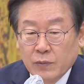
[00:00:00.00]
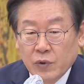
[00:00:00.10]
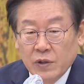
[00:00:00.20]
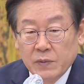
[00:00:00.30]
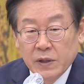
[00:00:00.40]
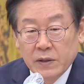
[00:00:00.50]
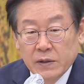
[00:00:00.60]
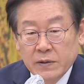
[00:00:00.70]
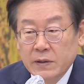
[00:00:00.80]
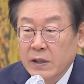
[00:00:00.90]

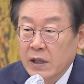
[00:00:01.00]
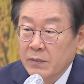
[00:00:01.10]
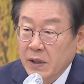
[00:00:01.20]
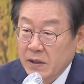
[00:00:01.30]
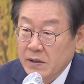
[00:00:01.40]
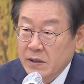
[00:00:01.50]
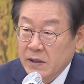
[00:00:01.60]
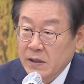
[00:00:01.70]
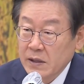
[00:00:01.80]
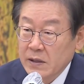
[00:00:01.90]
보이면 언젠가는
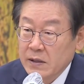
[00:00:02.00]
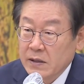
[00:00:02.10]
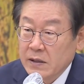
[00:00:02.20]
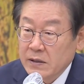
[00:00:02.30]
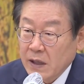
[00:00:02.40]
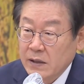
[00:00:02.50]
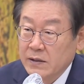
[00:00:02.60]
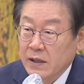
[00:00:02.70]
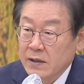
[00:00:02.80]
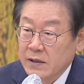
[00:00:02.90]
반드시 예,
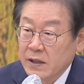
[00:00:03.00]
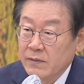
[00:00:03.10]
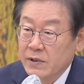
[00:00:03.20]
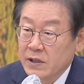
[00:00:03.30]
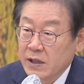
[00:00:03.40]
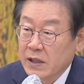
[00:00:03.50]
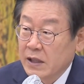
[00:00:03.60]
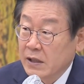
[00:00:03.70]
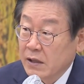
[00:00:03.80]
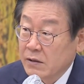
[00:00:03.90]
상응하는 책임을 지게
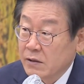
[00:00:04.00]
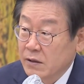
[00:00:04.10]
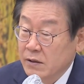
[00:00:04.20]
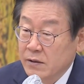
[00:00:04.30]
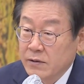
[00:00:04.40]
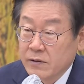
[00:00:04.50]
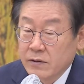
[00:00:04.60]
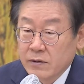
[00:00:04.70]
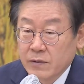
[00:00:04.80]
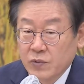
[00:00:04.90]
된다는 거
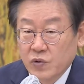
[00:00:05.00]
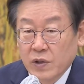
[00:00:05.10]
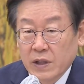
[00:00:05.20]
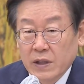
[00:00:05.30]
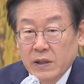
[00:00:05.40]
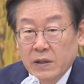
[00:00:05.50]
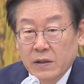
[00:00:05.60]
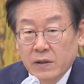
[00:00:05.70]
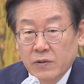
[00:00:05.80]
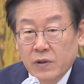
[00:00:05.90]
어, 엄중하게
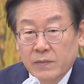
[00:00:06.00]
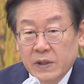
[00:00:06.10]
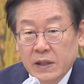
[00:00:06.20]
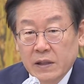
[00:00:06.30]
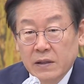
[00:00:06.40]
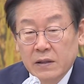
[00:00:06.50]
경고합니다.